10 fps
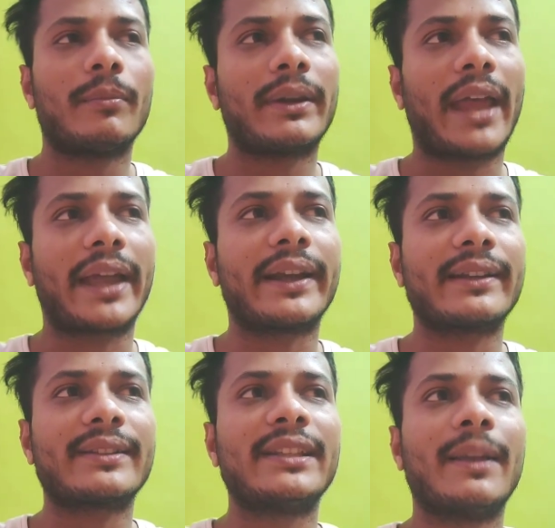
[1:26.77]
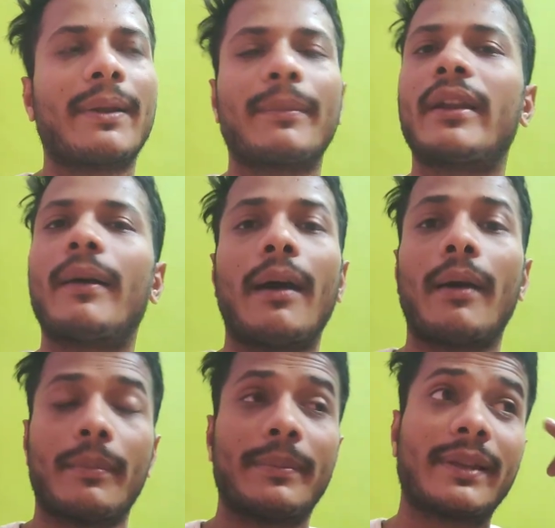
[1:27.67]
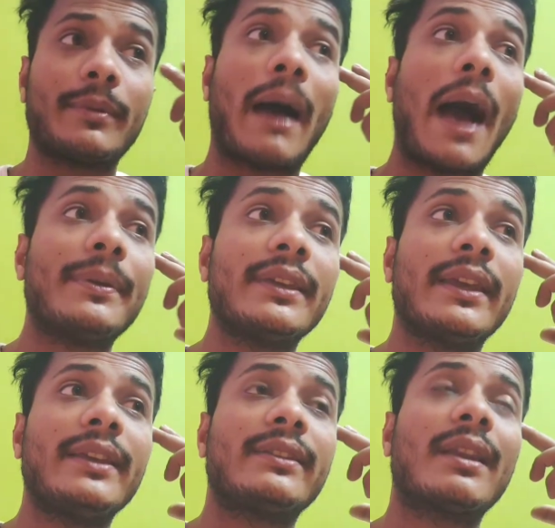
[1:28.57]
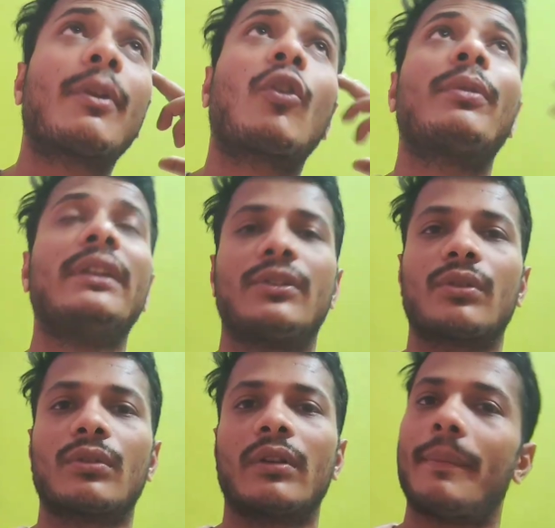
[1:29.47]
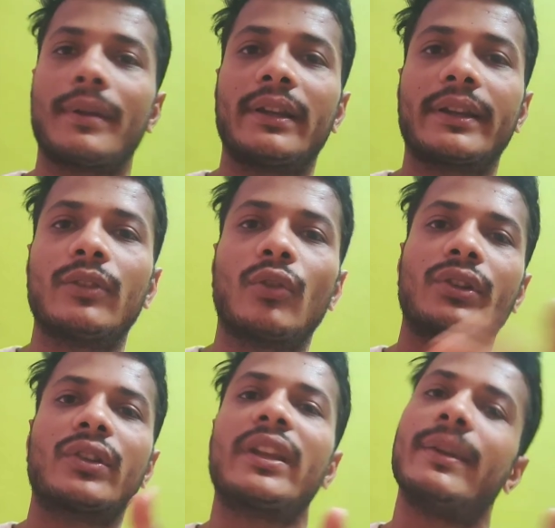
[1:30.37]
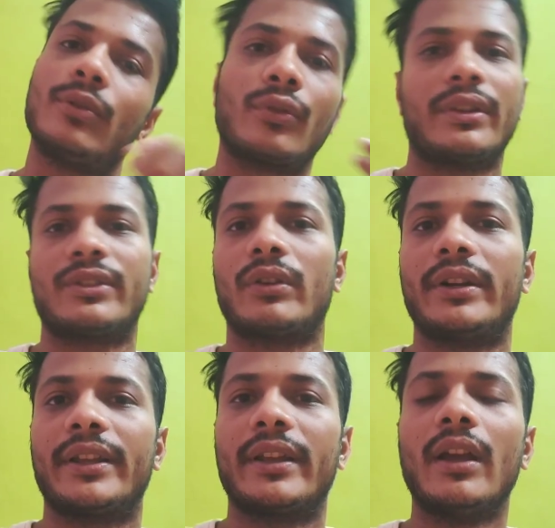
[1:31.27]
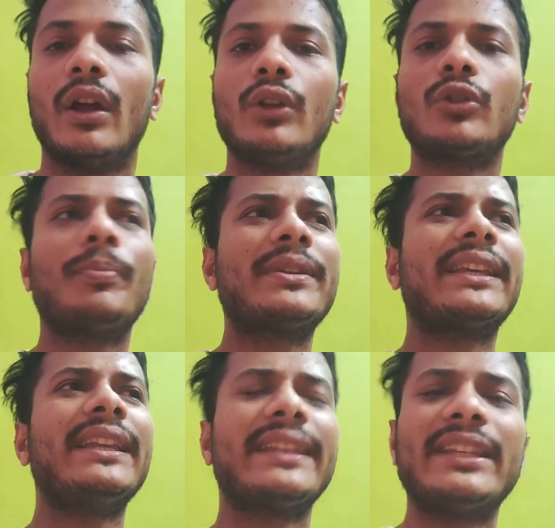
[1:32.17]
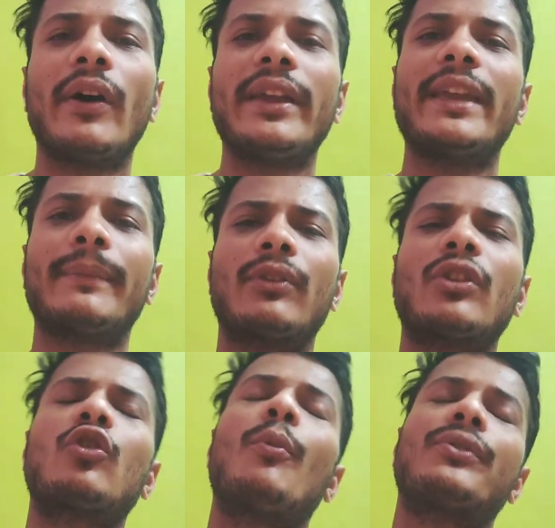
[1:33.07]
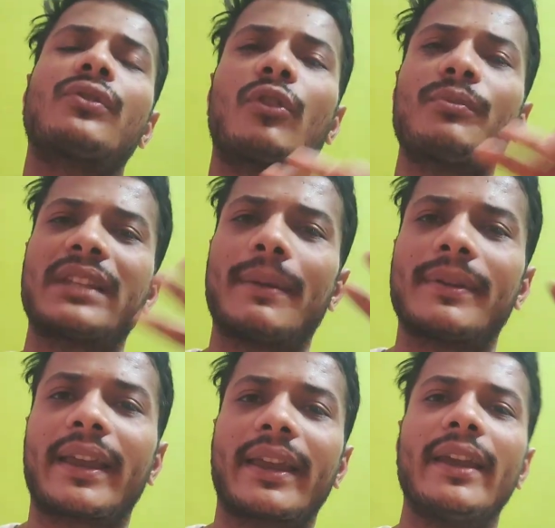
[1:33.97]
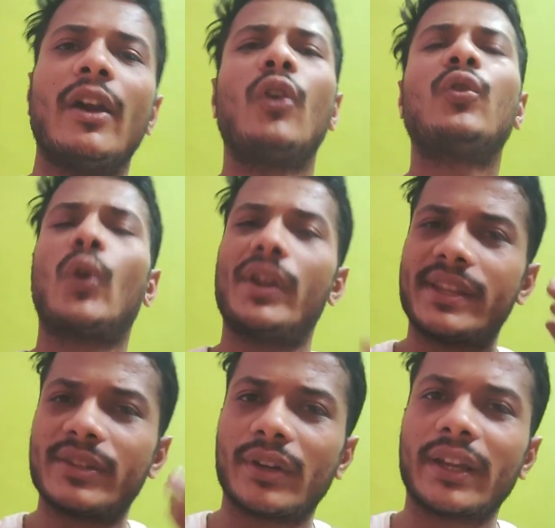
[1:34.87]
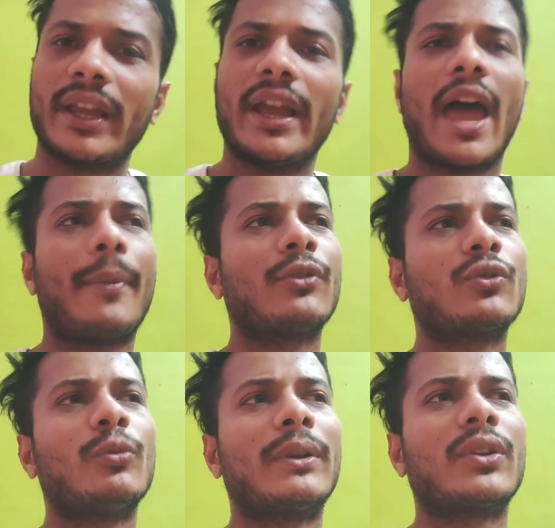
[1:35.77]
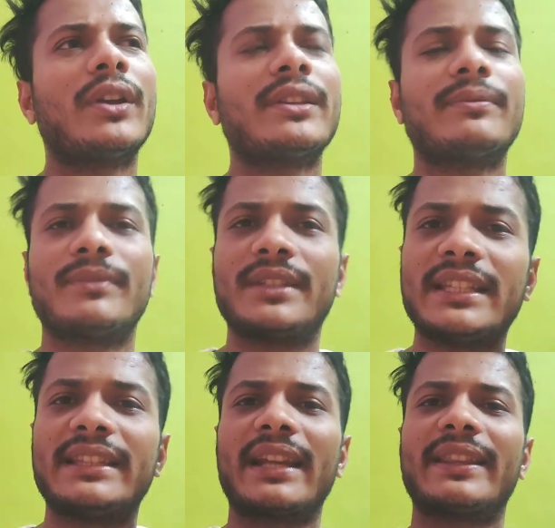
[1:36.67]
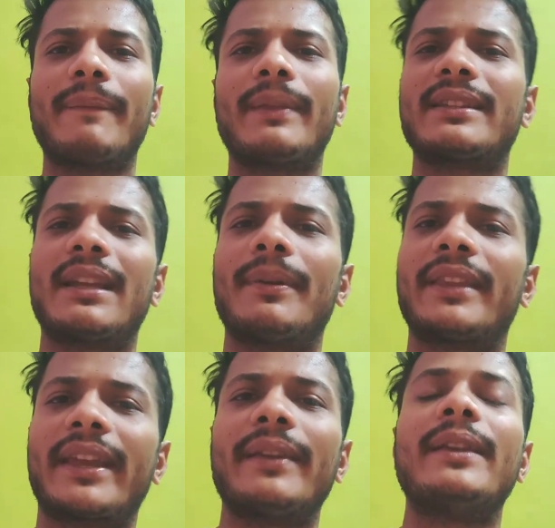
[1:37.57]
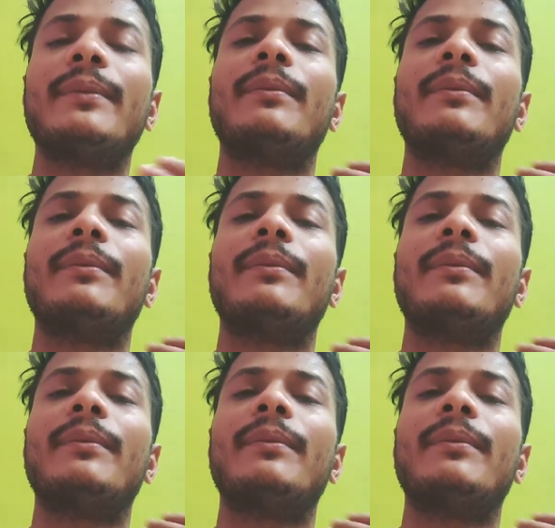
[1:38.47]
মানে এক একটা সিনেমা আমার নাম আমি ভাবি এই সিনেমাটা কবে রিলিজ হলো আমি জানি না কিন্তু অরিত্রতা রিভিউ করে দিয়েছে অলরেডি তো বেসিক্যালি কী হয় এই মানুষটা সমস্ত রকম সিনেমা দেখে নলেজ আছে অনেক এবং শুধুমাত্র এই যে জিদ্দার দেবদার সিনেমা দেখে